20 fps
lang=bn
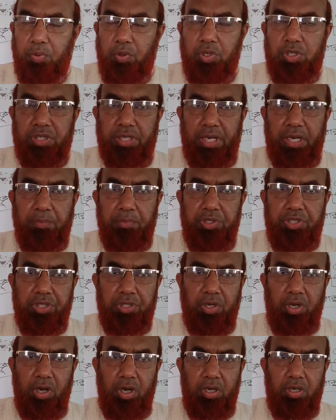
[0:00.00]
পুরস্কারে
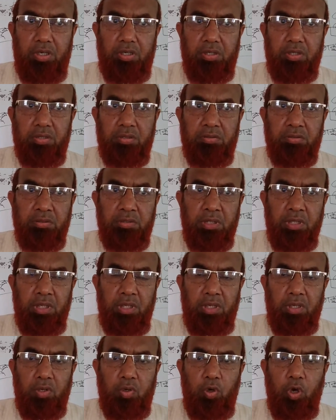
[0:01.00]
ভূষিত হন
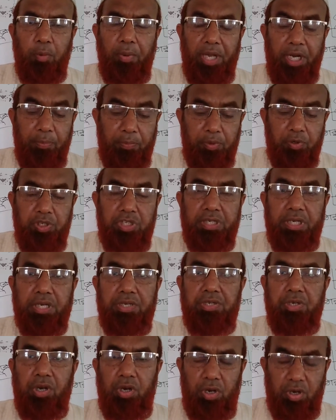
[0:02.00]
নোবেল
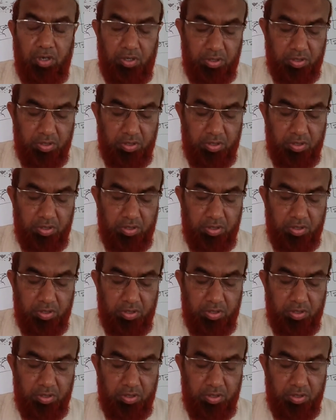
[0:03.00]
পুরস্কার সহ